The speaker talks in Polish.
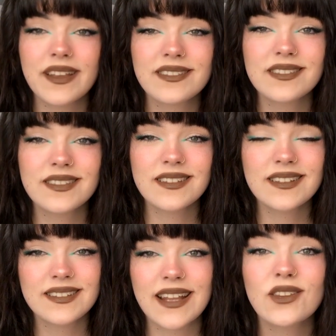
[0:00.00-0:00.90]
na,
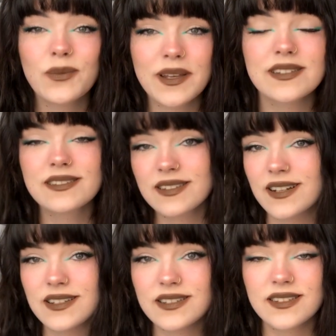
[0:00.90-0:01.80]
natomiast
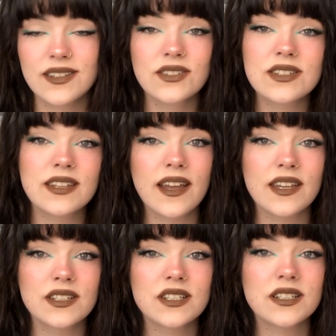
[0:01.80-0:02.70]
na listę
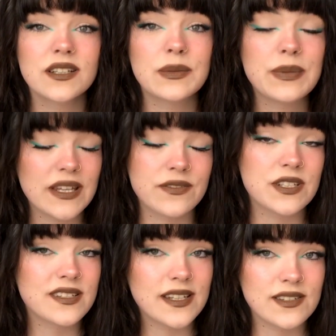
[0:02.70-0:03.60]
dostajesz e,
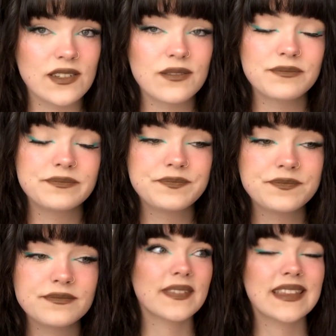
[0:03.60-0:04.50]
pierwszy sezon.
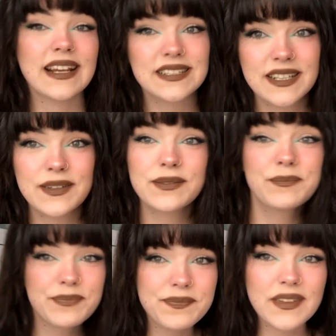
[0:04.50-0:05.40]
Także
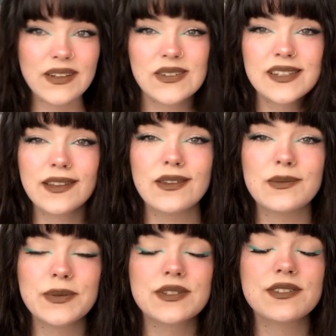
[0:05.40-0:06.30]

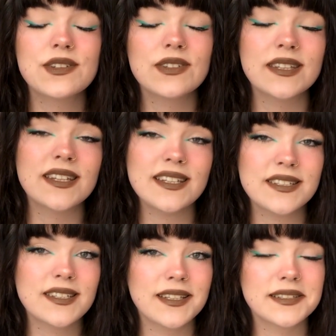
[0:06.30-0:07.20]
Ostatnią pozycją na tej
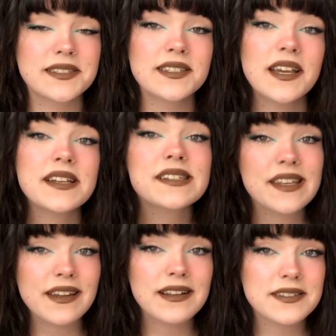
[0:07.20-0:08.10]
liście jest
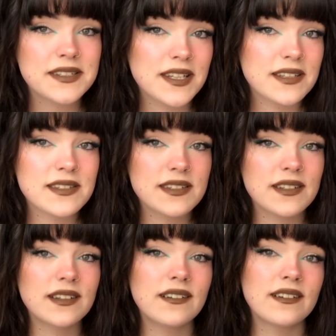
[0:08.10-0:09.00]
serial
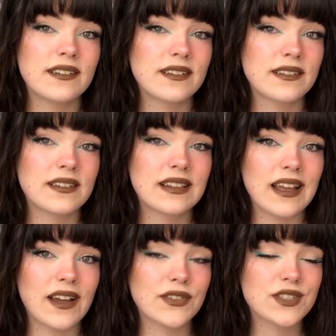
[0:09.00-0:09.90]
dziecięcy y,
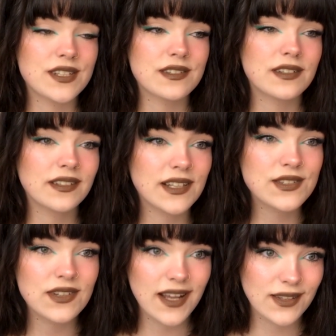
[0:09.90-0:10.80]
dla wczesnych
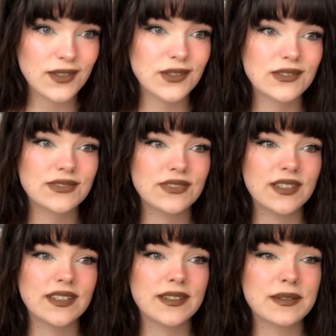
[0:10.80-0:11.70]
nastolatków,
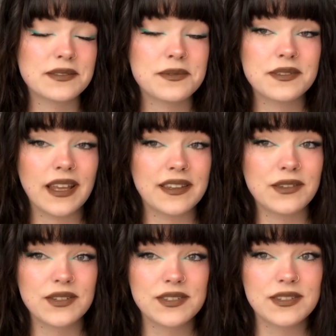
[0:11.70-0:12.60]
y,
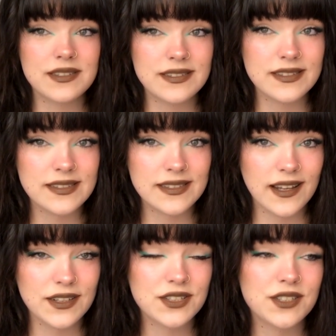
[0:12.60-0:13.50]
taki dosyć
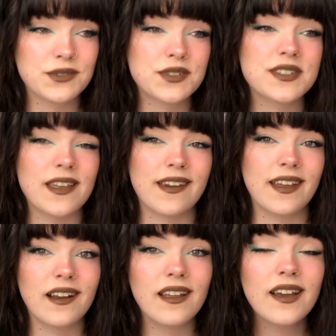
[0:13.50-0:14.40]
starszy już
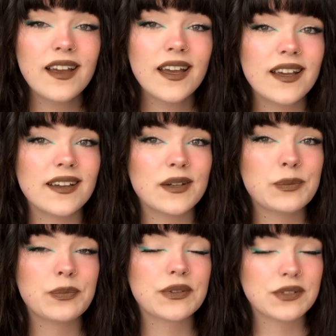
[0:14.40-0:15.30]
serial
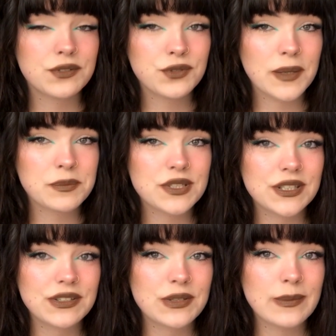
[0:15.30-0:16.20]
y, pod tytułem
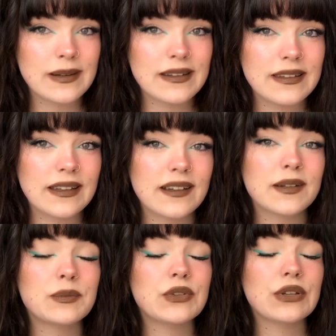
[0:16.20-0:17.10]
Przygody
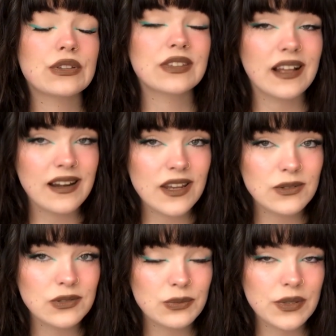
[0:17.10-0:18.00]
Merlina, mój totalnie
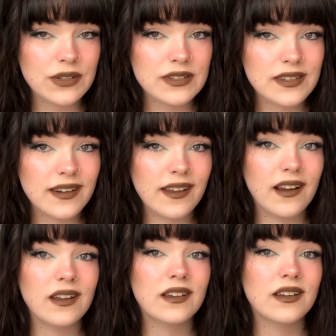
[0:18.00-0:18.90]
ulubiony
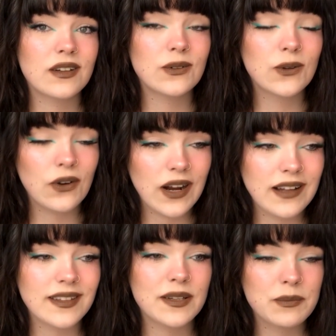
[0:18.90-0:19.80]
serial, y,
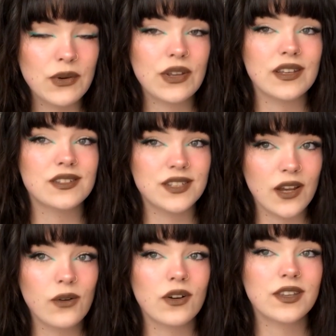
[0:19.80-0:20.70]
ukochane moje
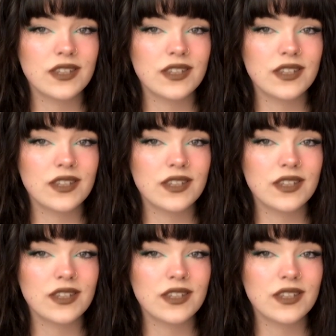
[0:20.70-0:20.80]
dzieło